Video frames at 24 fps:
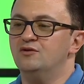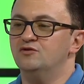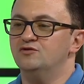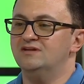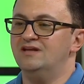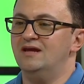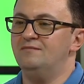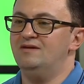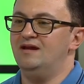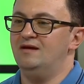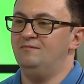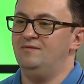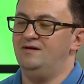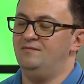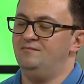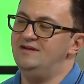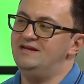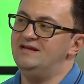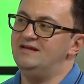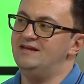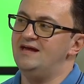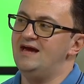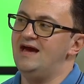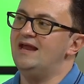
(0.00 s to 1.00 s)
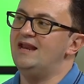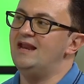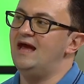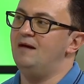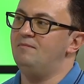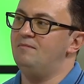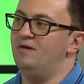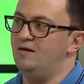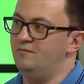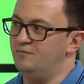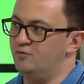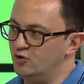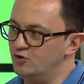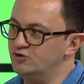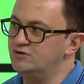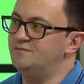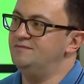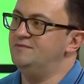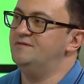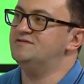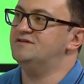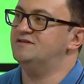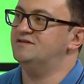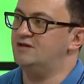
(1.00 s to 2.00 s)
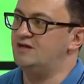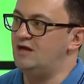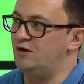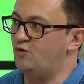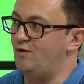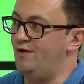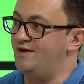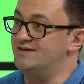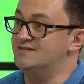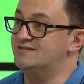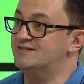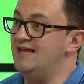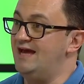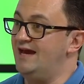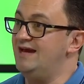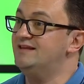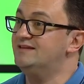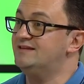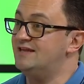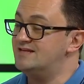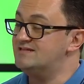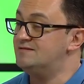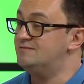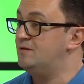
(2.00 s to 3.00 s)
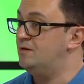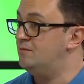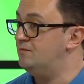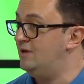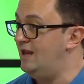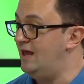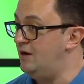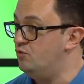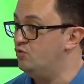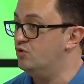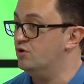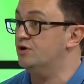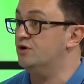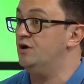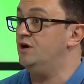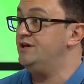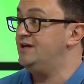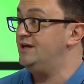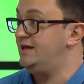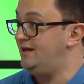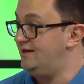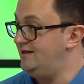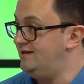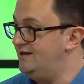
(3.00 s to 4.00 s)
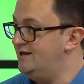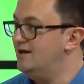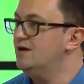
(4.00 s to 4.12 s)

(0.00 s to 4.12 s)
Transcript: اللي قدامي لما يعمل لي ده انا هبقى برد بنفس الطريقه كويس لا انت لازم تبقى من الاول رايح